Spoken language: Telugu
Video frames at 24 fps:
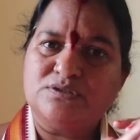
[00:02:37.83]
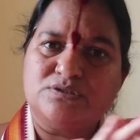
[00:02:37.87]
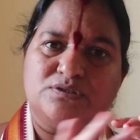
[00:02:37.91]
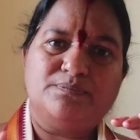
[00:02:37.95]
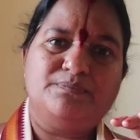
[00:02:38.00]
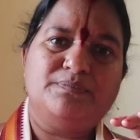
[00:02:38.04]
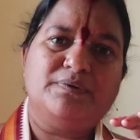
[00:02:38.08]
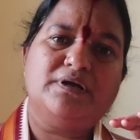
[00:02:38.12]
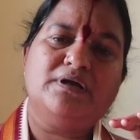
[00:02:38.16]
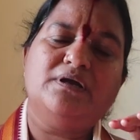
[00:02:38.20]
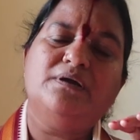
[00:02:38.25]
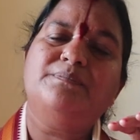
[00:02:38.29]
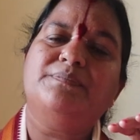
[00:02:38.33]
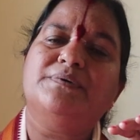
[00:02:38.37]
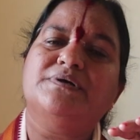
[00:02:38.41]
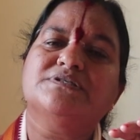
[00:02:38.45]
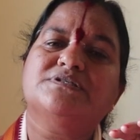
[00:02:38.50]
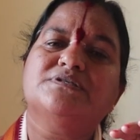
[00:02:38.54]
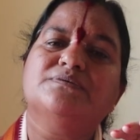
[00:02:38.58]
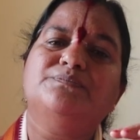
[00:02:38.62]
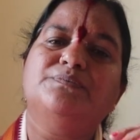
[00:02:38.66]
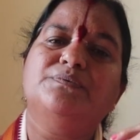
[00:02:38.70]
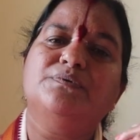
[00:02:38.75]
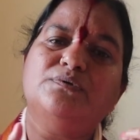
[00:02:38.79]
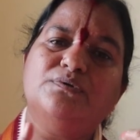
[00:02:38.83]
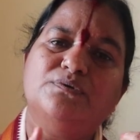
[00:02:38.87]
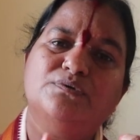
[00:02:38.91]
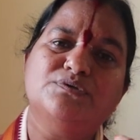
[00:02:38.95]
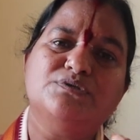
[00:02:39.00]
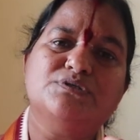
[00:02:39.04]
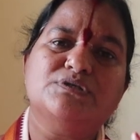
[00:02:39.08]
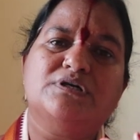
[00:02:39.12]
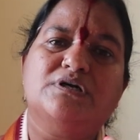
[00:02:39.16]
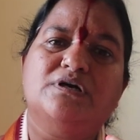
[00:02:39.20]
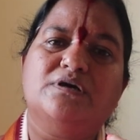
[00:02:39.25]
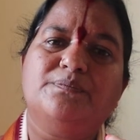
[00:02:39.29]
శుభ్రంగా పసుపు
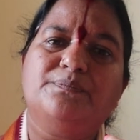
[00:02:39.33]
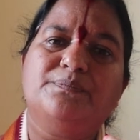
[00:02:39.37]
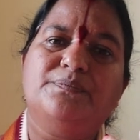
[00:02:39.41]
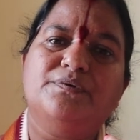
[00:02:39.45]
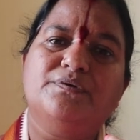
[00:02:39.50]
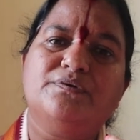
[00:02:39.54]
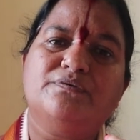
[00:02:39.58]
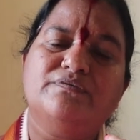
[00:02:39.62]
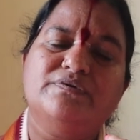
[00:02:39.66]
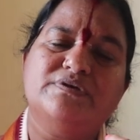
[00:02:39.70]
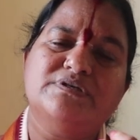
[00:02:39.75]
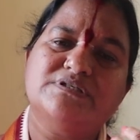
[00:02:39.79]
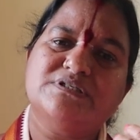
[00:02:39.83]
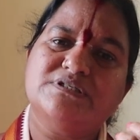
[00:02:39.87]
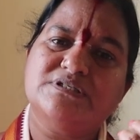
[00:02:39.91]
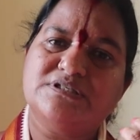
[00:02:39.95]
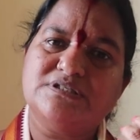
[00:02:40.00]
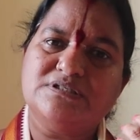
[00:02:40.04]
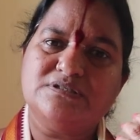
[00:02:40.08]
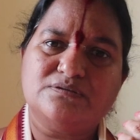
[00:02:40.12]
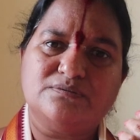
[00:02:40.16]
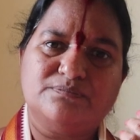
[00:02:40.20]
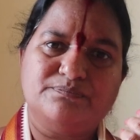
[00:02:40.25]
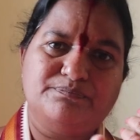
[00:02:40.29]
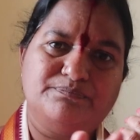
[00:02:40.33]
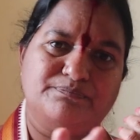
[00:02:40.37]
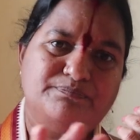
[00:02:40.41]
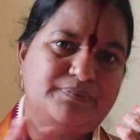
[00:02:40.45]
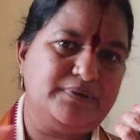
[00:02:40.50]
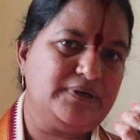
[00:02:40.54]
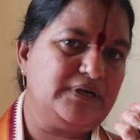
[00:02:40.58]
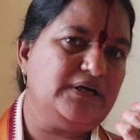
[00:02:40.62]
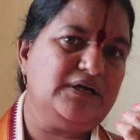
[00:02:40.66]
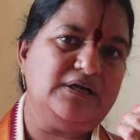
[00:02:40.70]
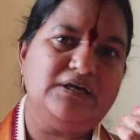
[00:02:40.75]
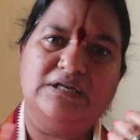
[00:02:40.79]
కొంచెం కర్పూరం వేసేసి
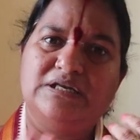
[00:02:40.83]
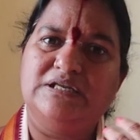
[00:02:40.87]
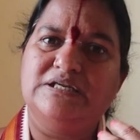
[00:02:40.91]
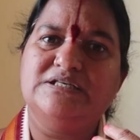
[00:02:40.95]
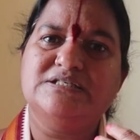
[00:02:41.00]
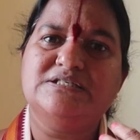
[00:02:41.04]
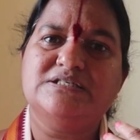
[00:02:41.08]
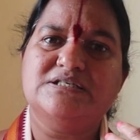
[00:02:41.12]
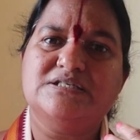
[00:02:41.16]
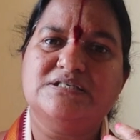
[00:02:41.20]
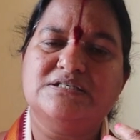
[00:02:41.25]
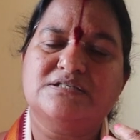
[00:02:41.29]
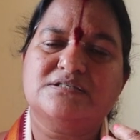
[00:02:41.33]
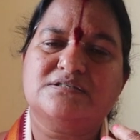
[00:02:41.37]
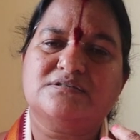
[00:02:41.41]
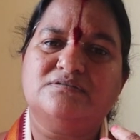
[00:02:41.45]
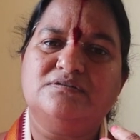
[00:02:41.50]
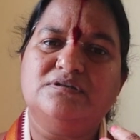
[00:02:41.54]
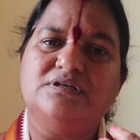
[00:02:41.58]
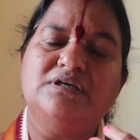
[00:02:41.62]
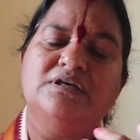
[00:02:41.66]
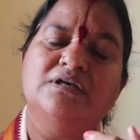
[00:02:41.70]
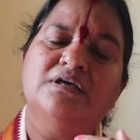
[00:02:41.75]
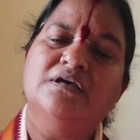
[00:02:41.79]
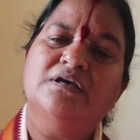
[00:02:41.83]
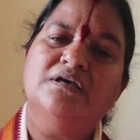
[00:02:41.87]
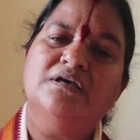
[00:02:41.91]
శుభ్రంగా క్లీన్ చేసేసుకుని